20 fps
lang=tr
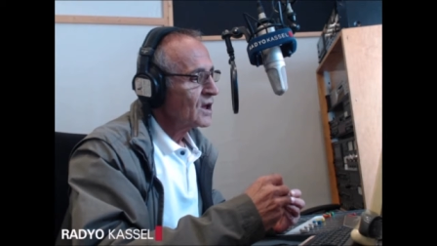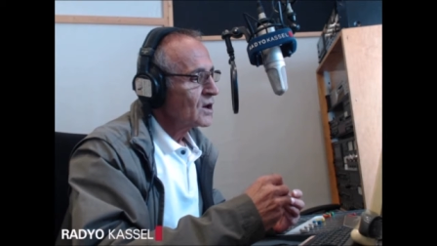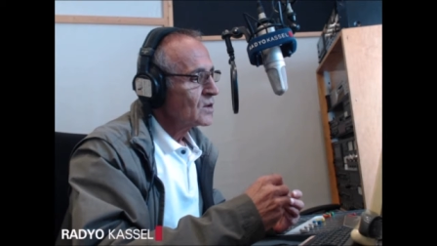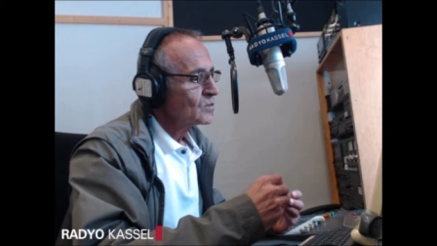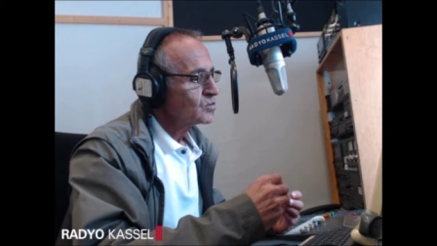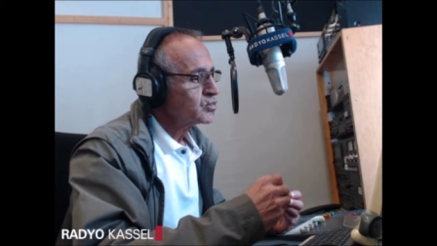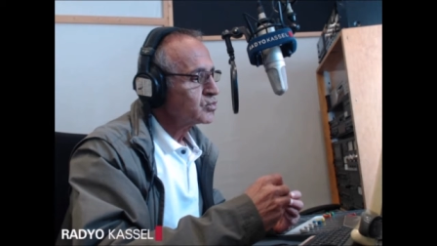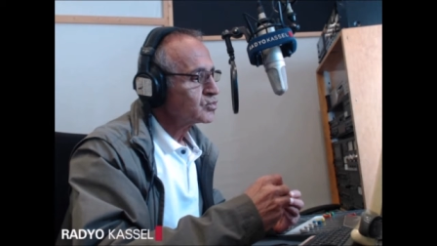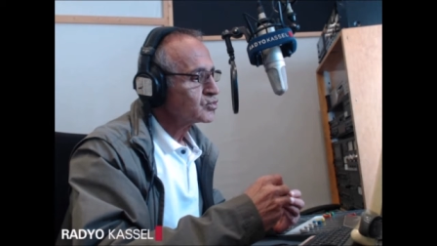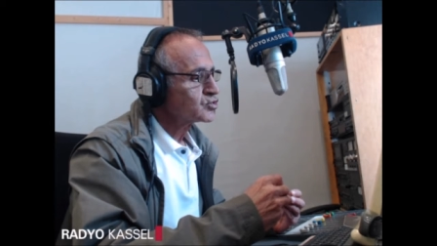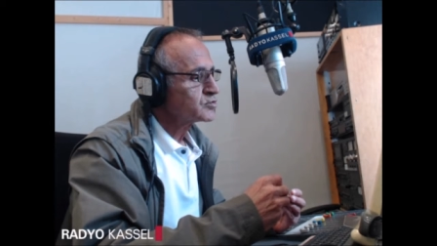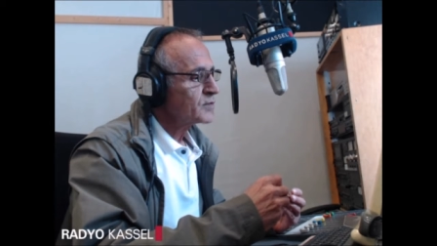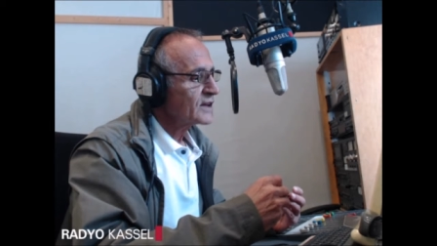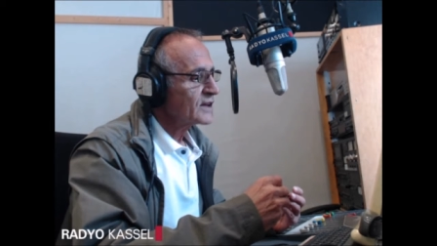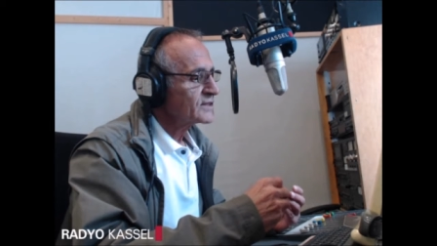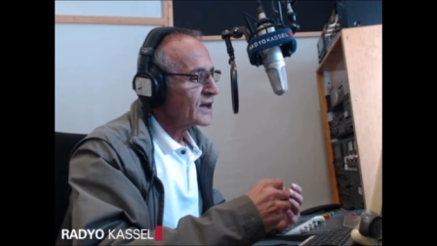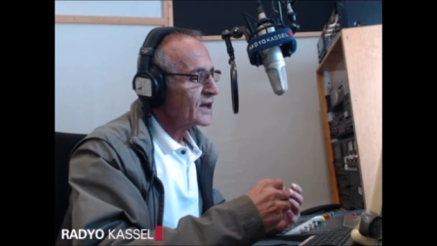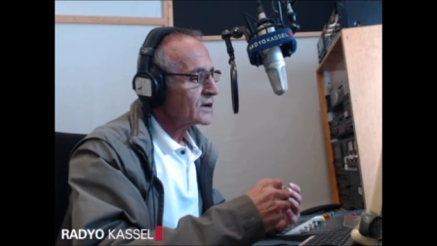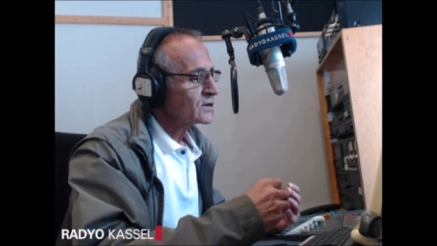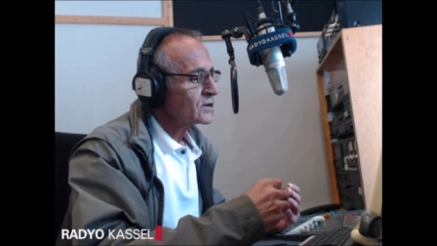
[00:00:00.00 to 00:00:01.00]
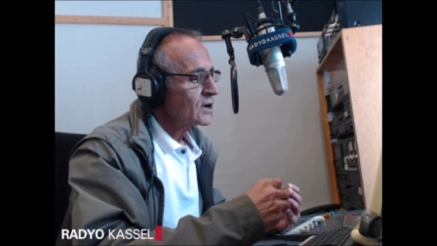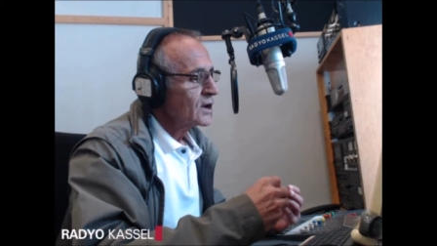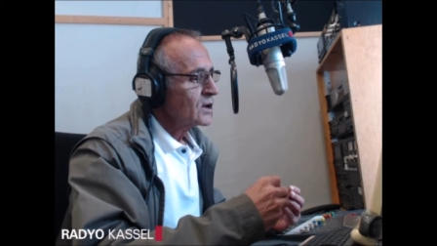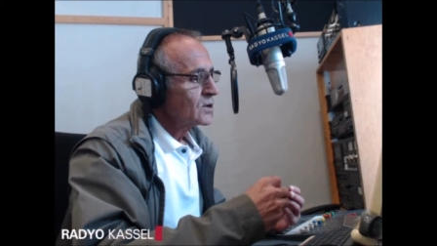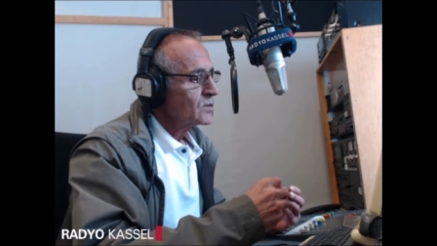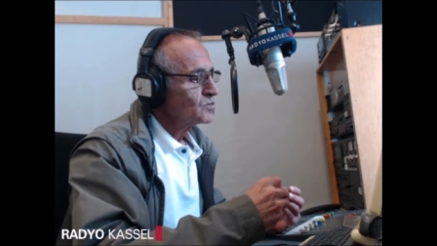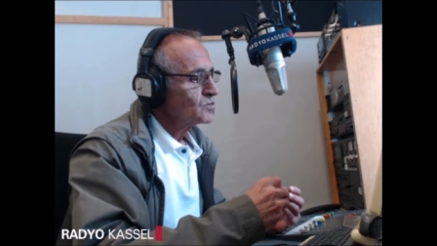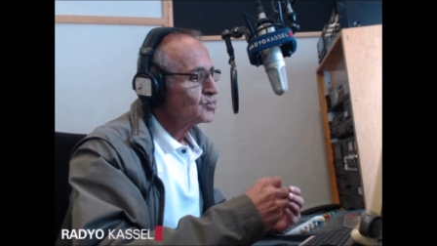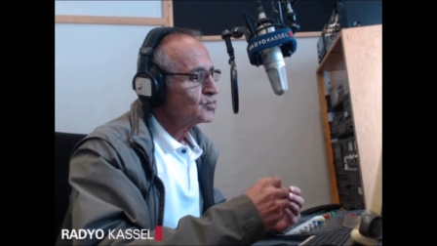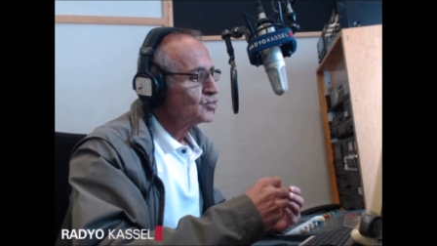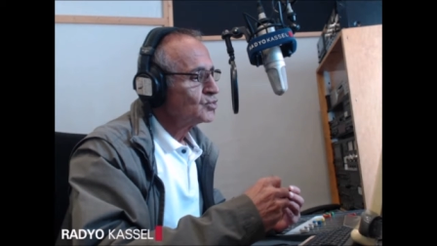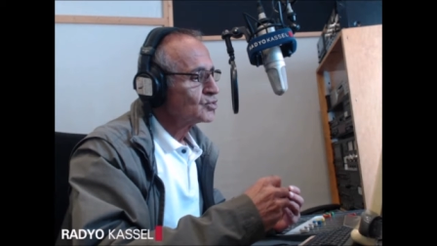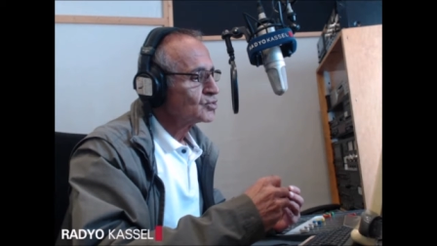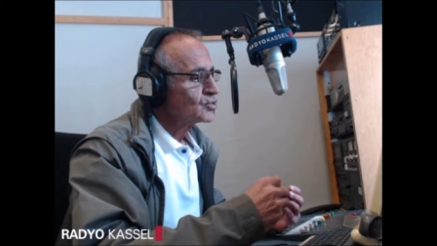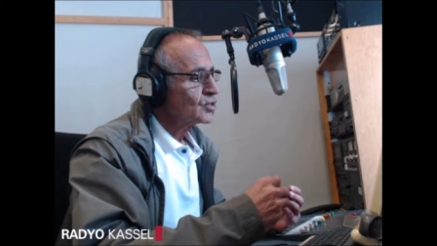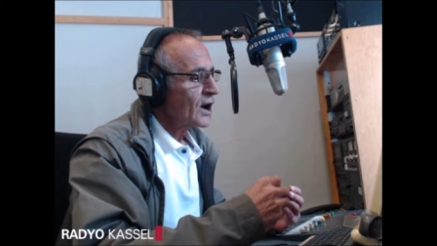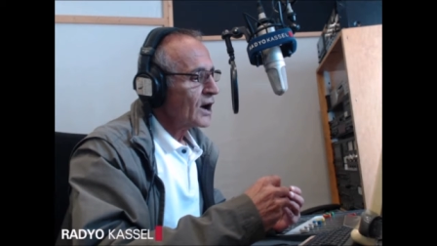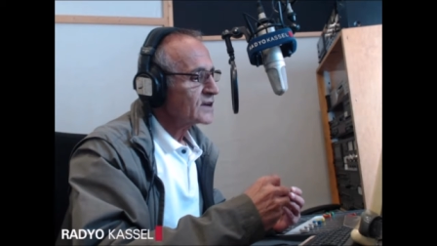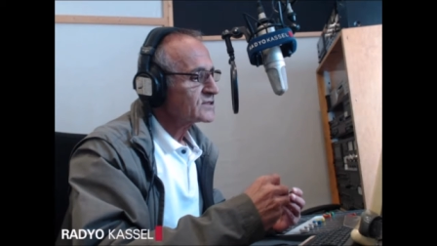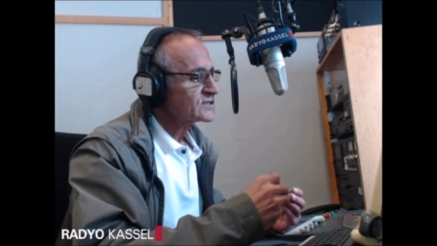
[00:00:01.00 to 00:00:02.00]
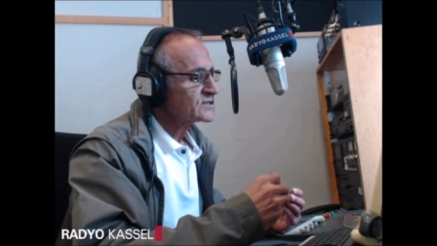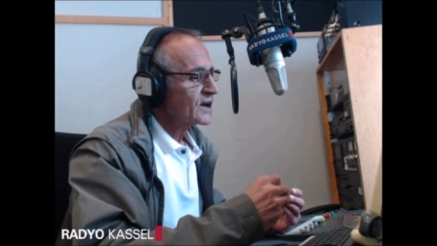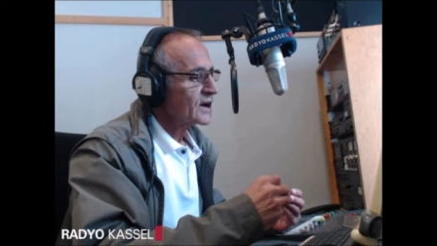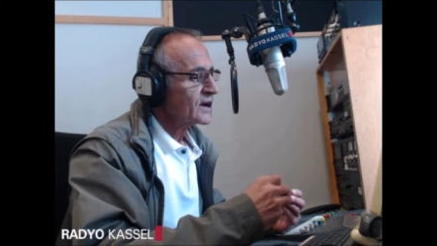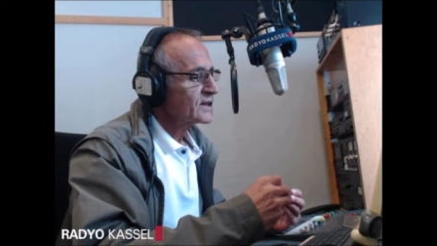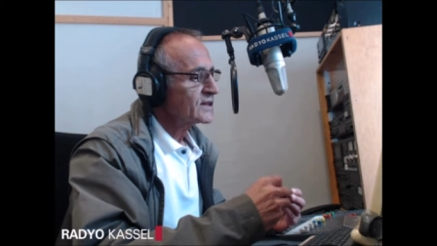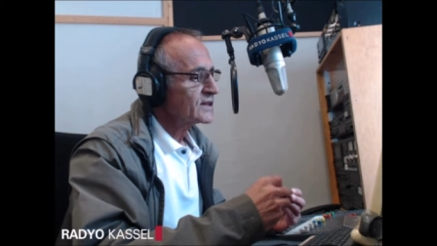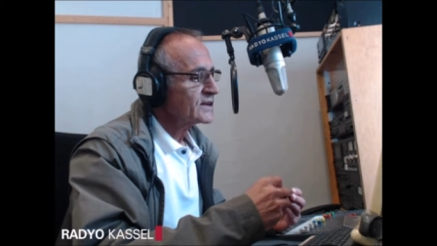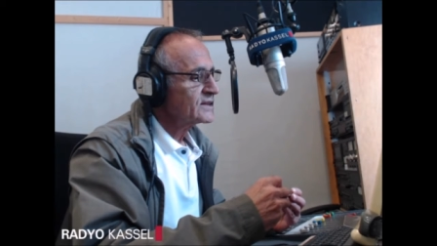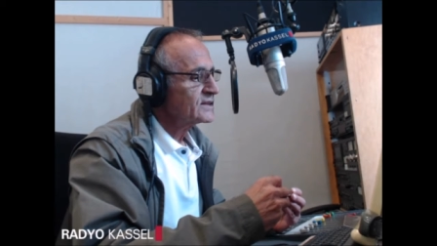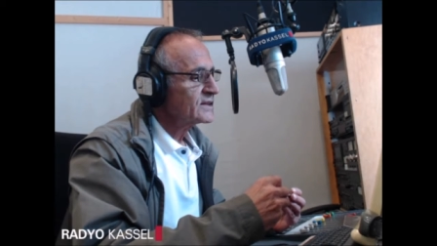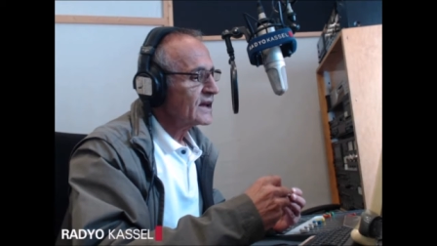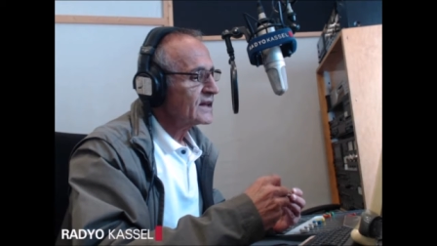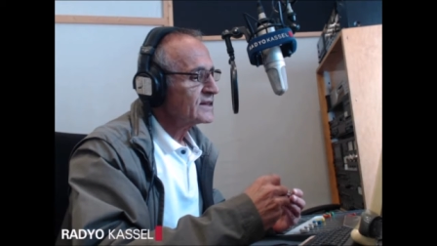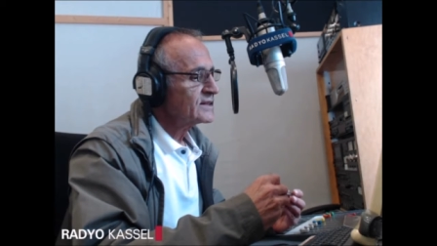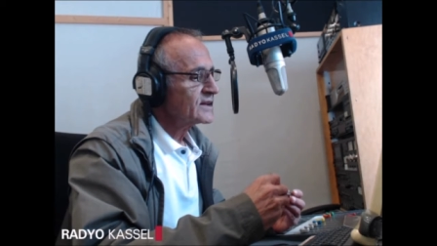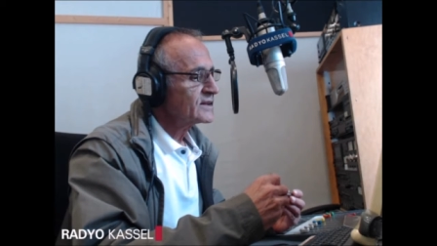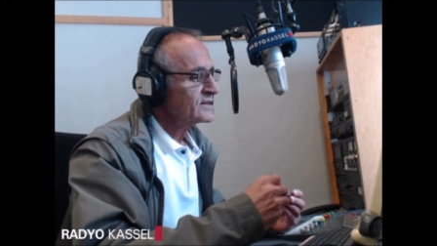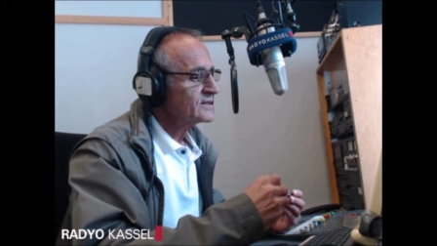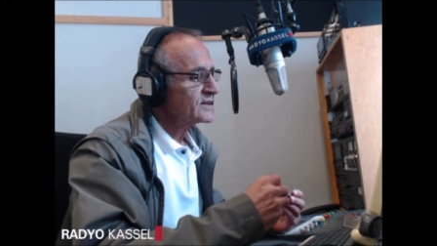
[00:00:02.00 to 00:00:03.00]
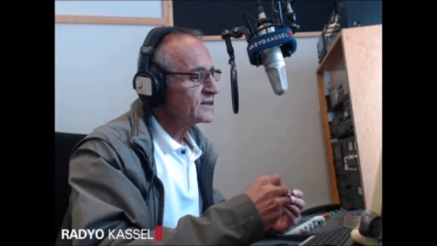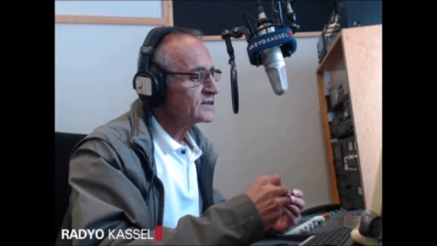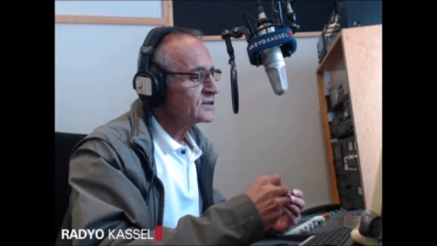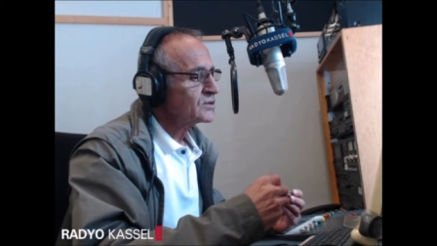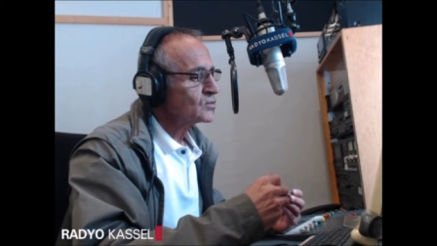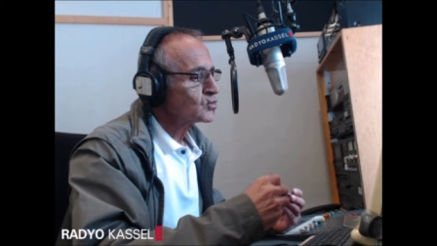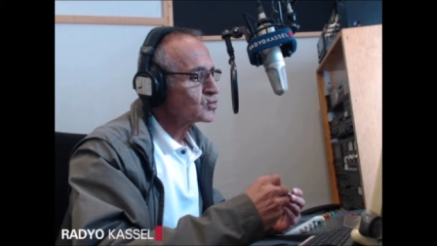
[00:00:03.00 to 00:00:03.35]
Bu uzmanlar büyük hastanelerin ellerindeki